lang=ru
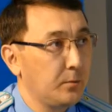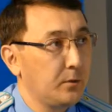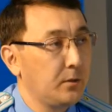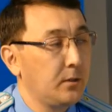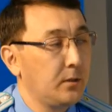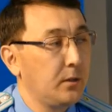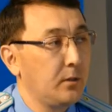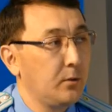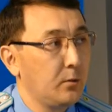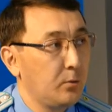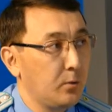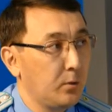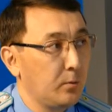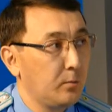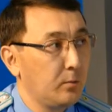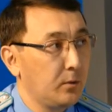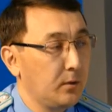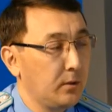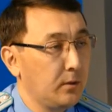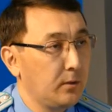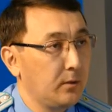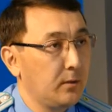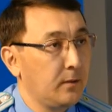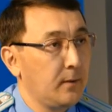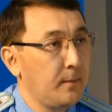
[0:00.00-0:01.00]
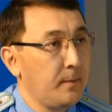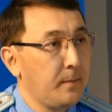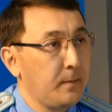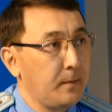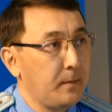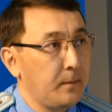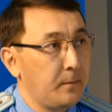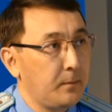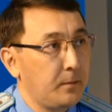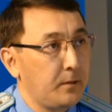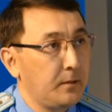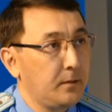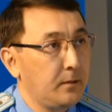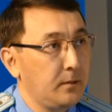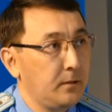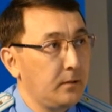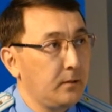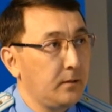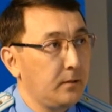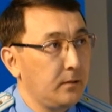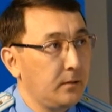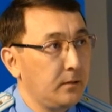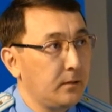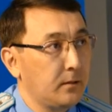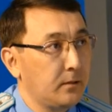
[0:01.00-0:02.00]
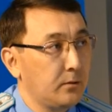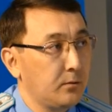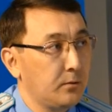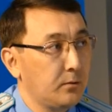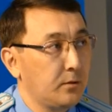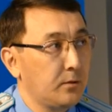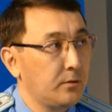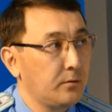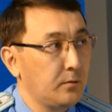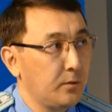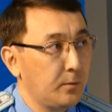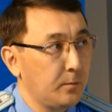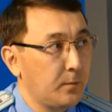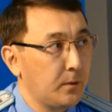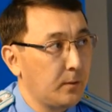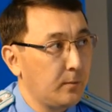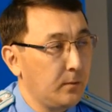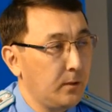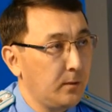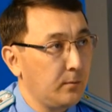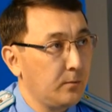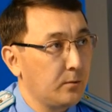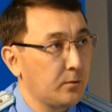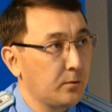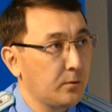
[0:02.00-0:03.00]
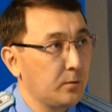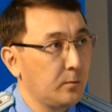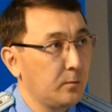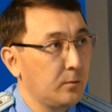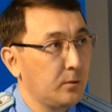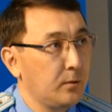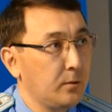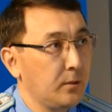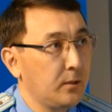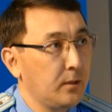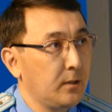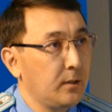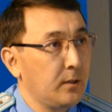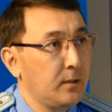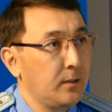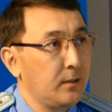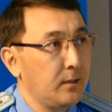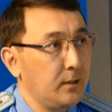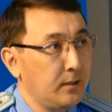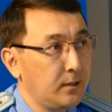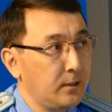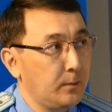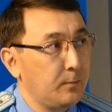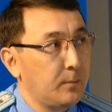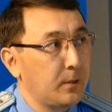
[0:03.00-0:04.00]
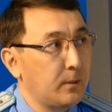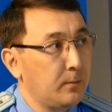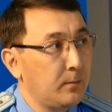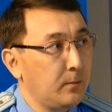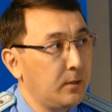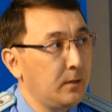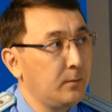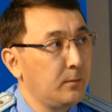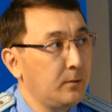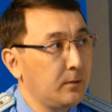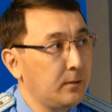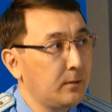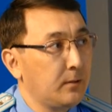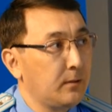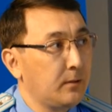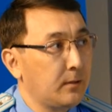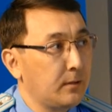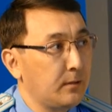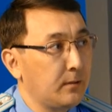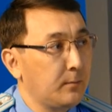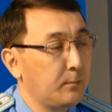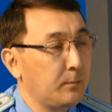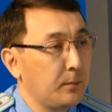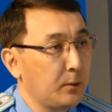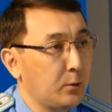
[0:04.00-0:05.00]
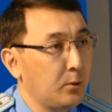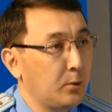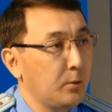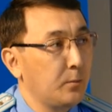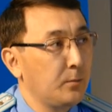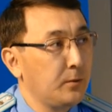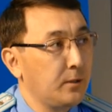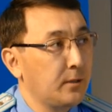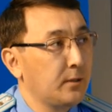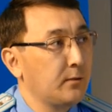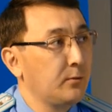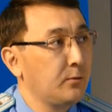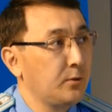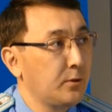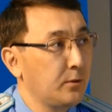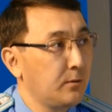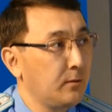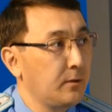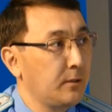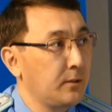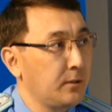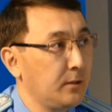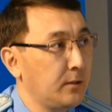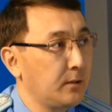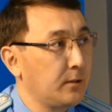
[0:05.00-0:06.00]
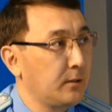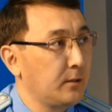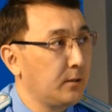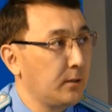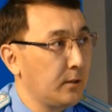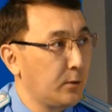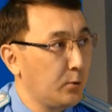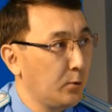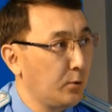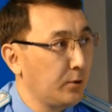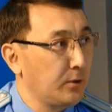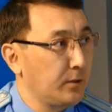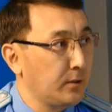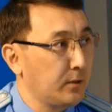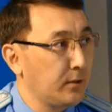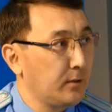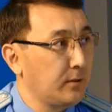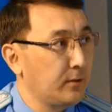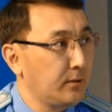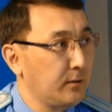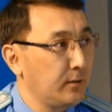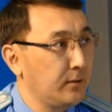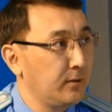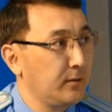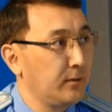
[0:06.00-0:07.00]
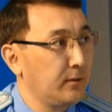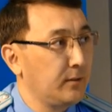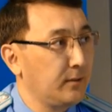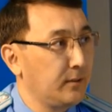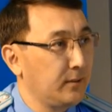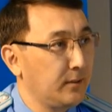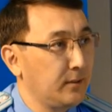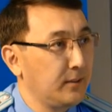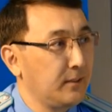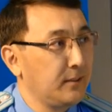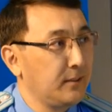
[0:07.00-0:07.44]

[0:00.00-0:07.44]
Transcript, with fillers: недалеко было прийти и озвучить свои проблемы, чтобы эти проблемы потом не озвучивались где-то на кухнях и